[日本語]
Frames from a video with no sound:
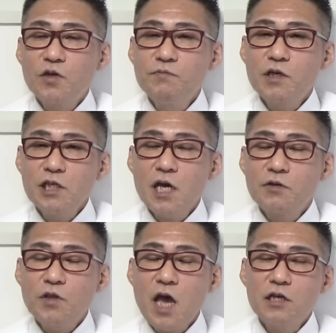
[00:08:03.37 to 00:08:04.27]
これ昔は
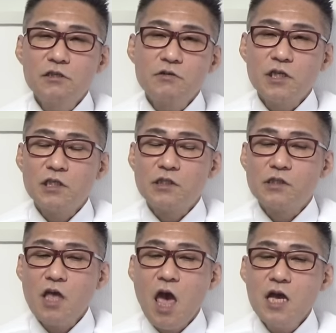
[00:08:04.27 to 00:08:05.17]
あの体育の日っ
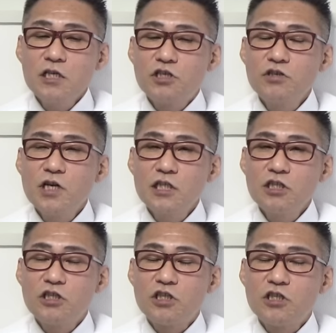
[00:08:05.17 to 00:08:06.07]
つって10
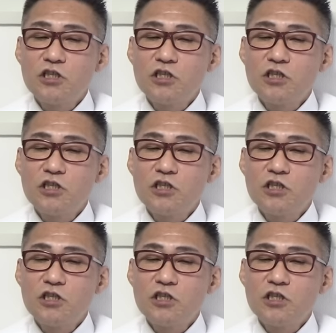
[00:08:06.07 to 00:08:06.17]
月